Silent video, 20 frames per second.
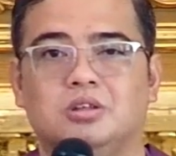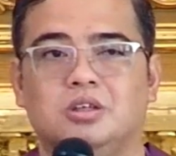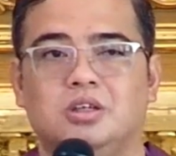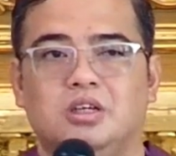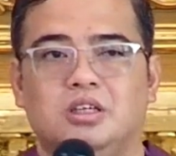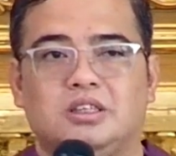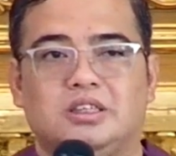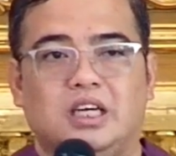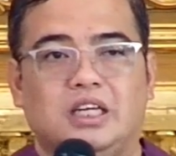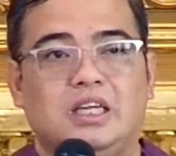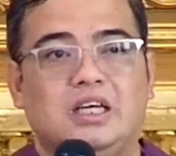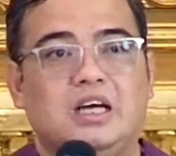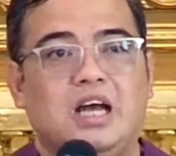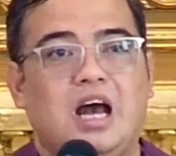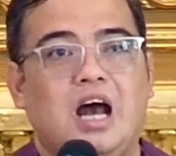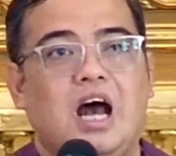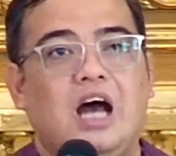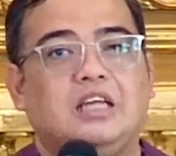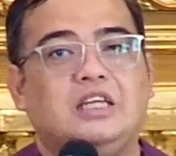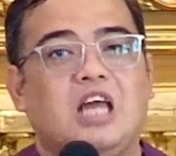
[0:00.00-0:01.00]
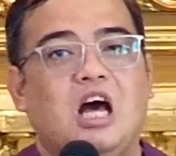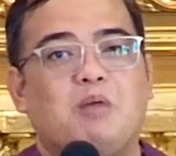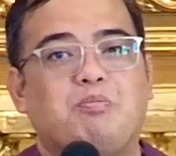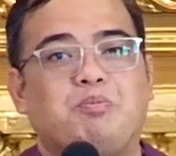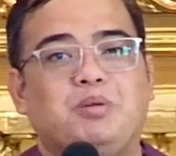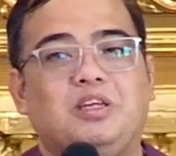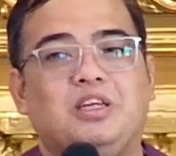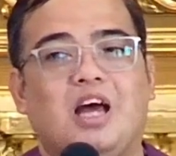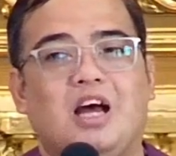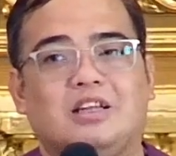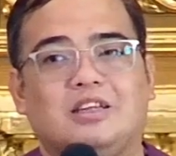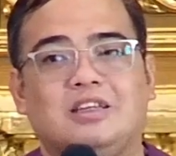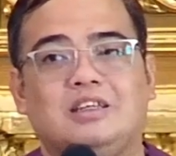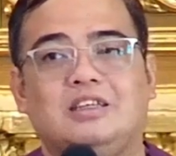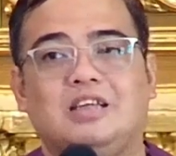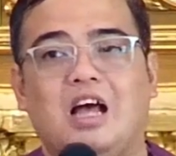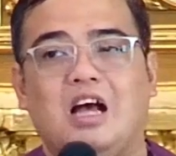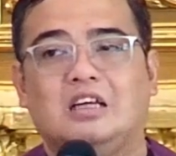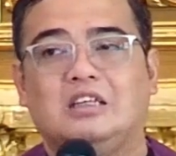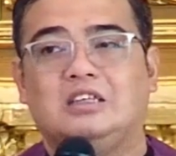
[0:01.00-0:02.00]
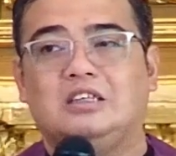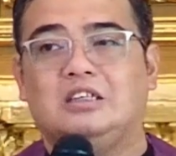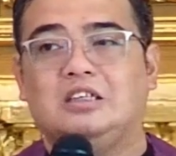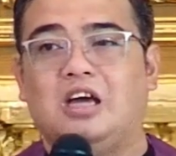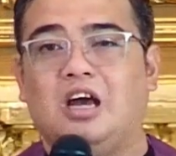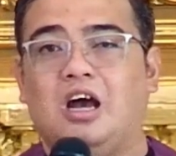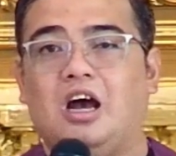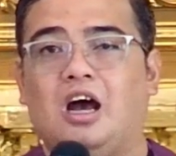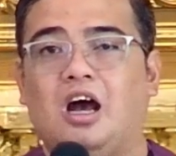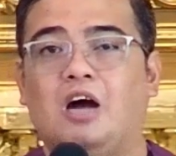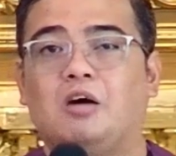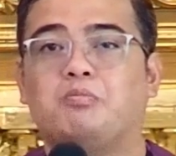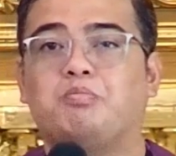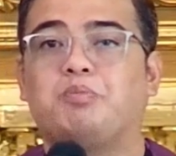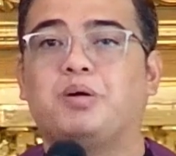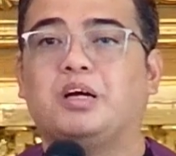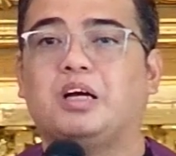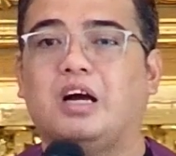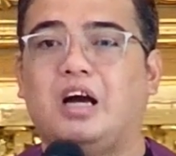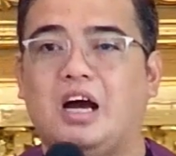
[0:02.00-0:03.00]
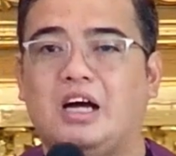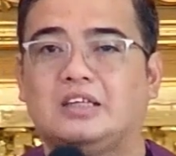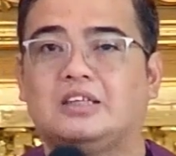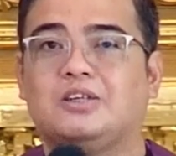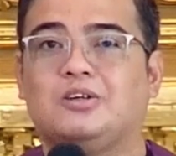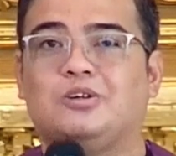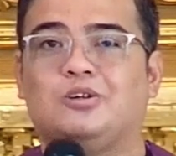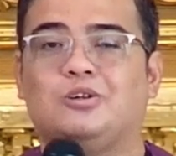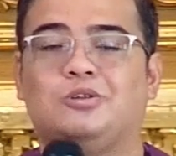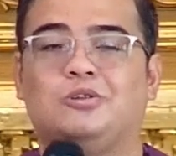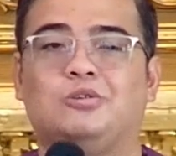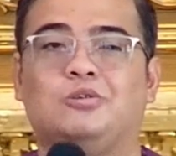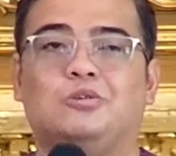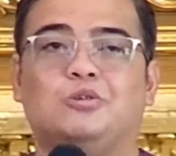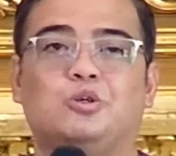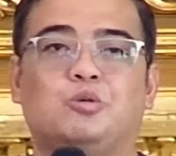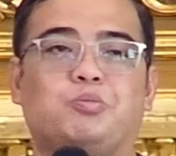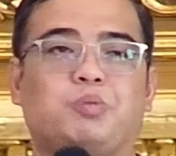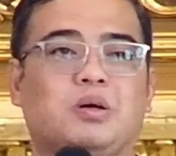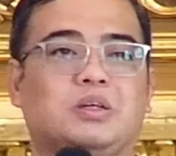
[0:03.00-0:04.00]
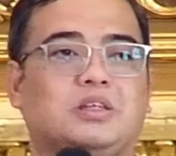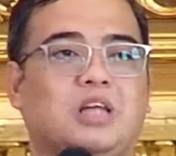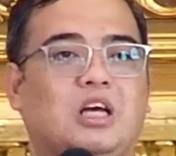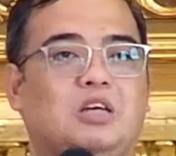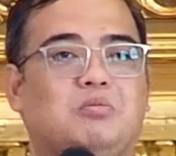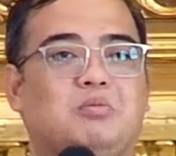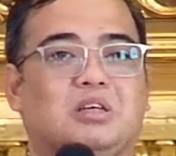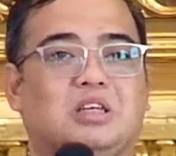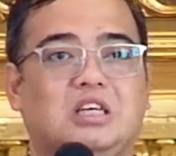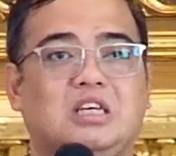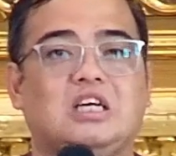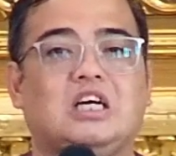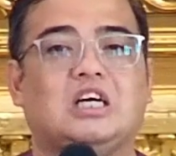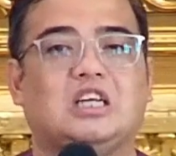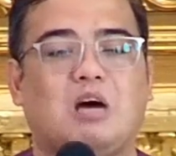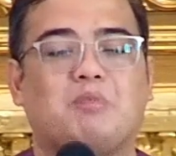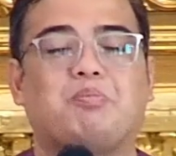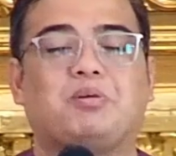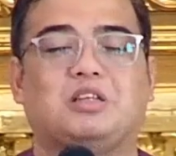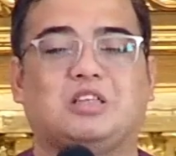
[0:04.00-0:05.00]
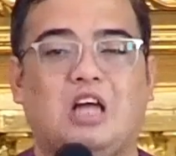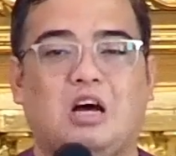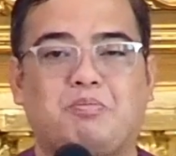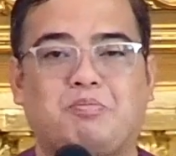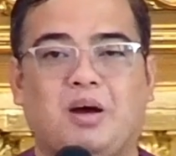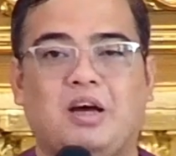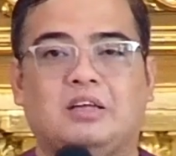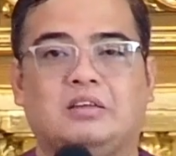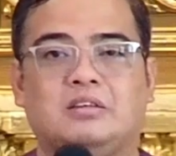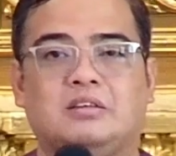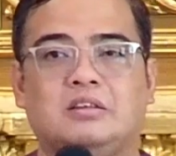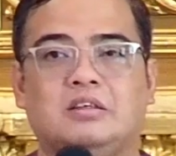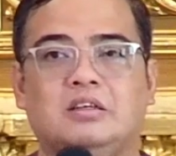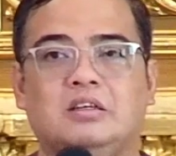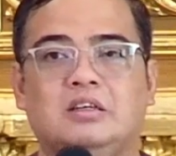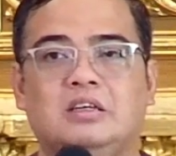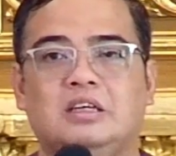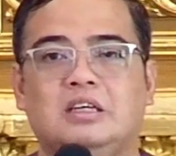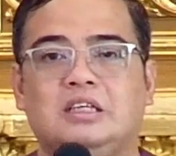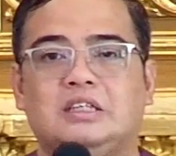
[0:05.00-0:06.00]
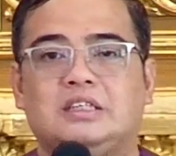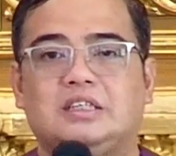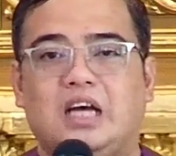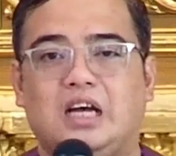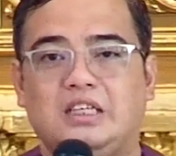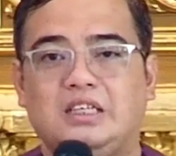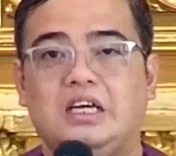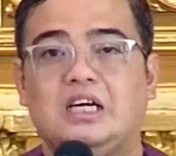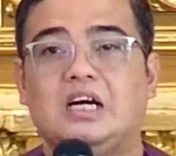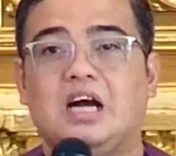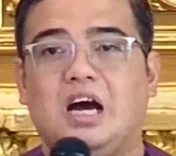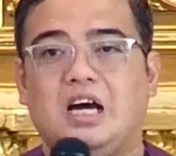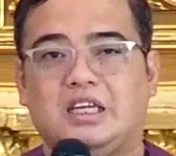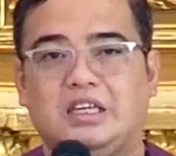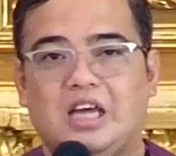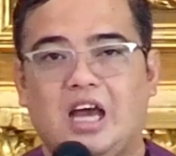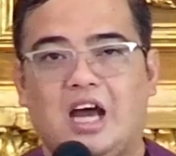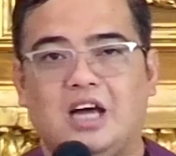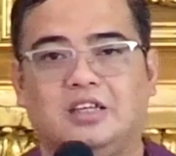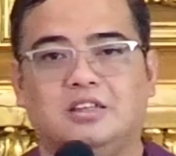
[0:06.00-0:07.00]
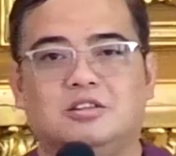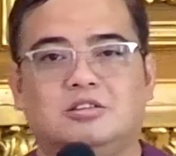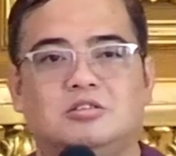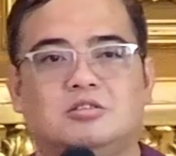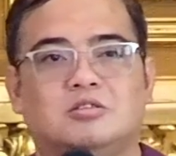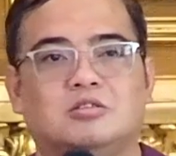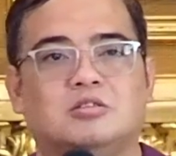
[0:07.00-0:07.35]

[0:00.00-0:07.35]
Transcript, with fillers: Sana nga hanapin natin lagi ang pagkakataon upang tayo maging karapat-dapat sa Kanyang kaharian.